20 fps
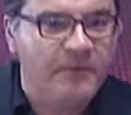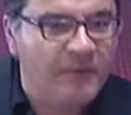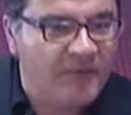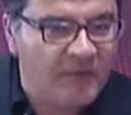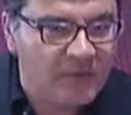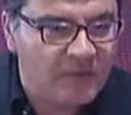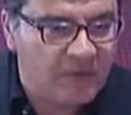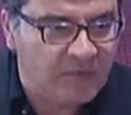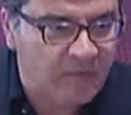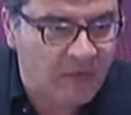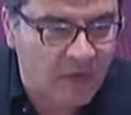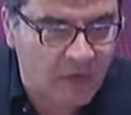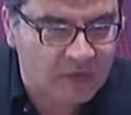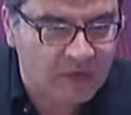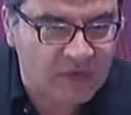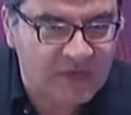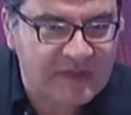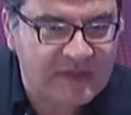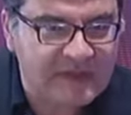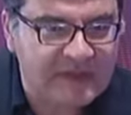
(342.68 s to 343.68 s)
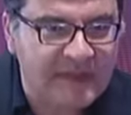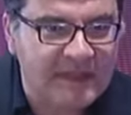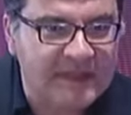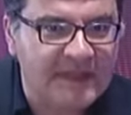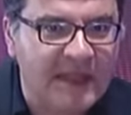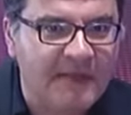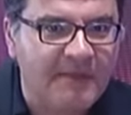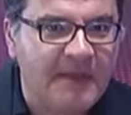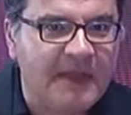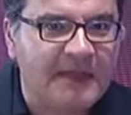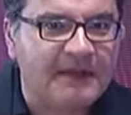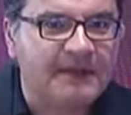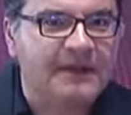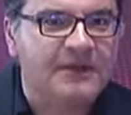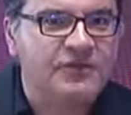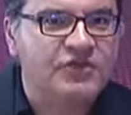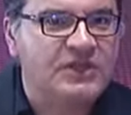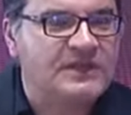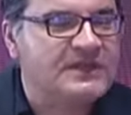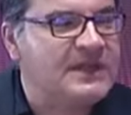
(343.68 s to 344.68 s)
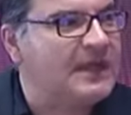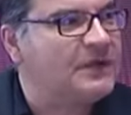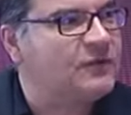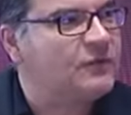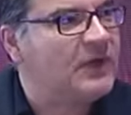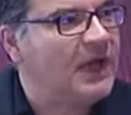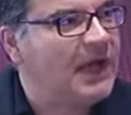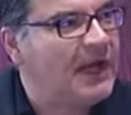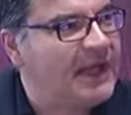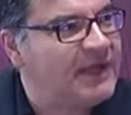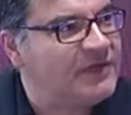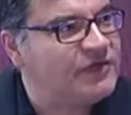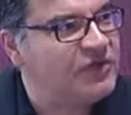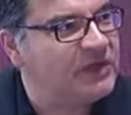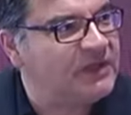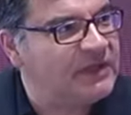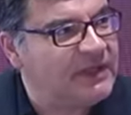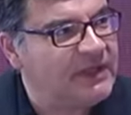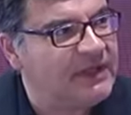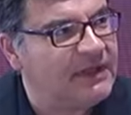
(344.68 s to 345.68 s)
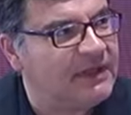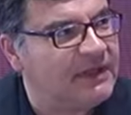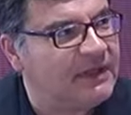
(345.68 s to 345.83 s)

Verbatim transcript: Molto sinteticamente, c'è stata una legge di,